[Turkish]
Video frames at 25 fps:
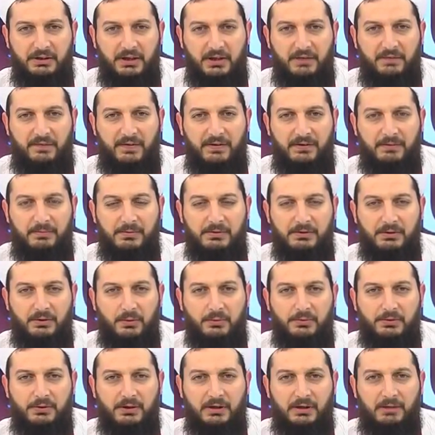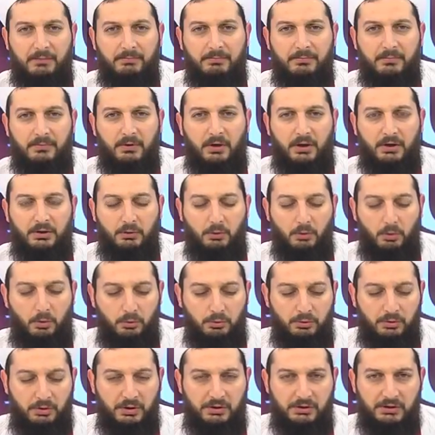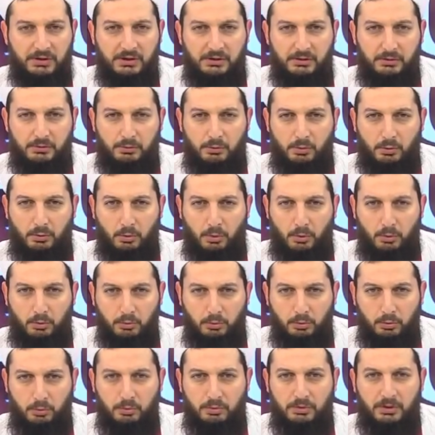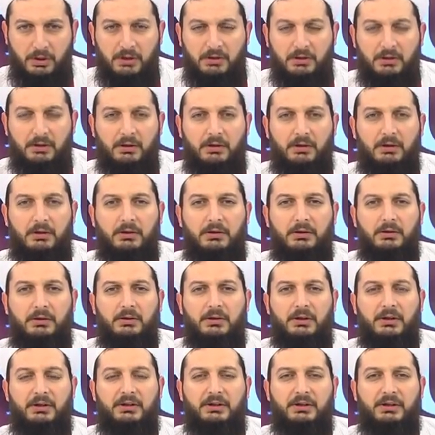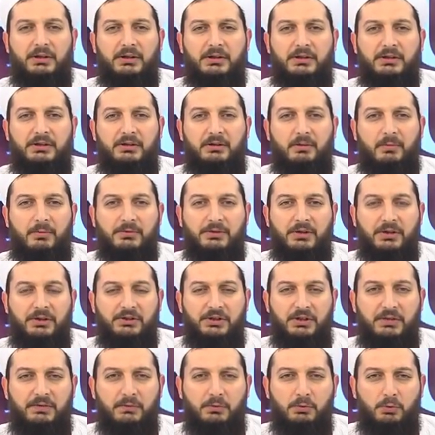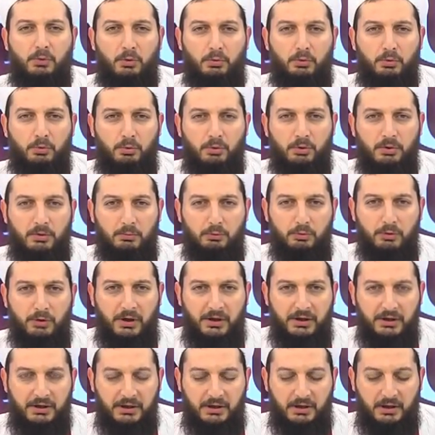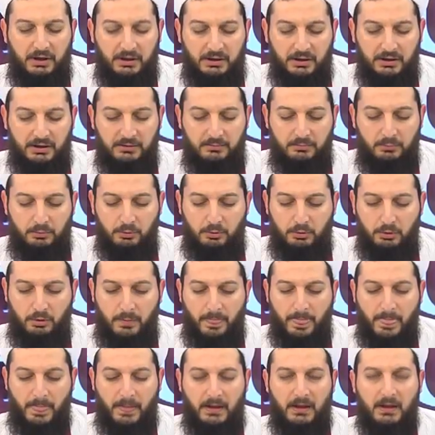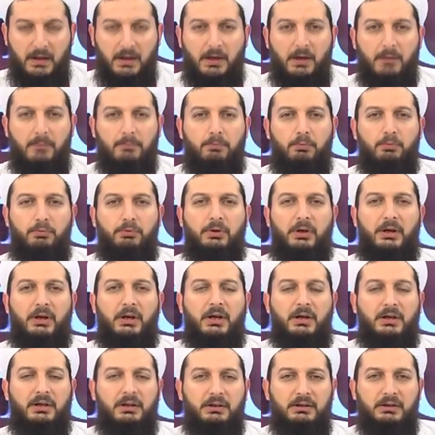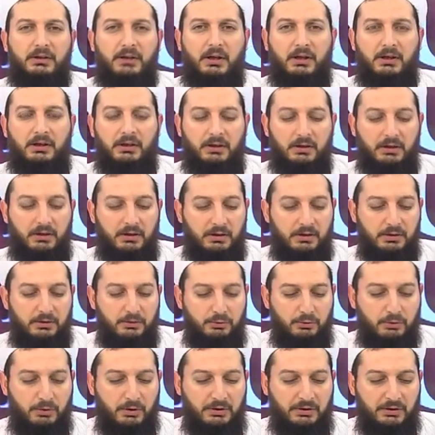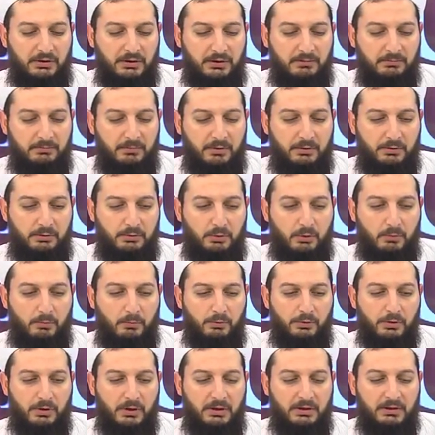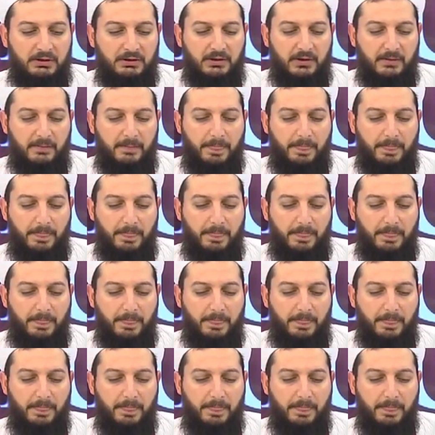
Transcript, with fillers: Efendimiz sallallahu aleyhi ve sellem hani 10 gece son 10 gününden e, Kadir Gecesi'nin Ramazan-ı Şerif'in son 10 gününde bunu ayrı arayın buyuruyor. Bununla alakalı da e, şunu hatırlatmak istiyorum özellikle.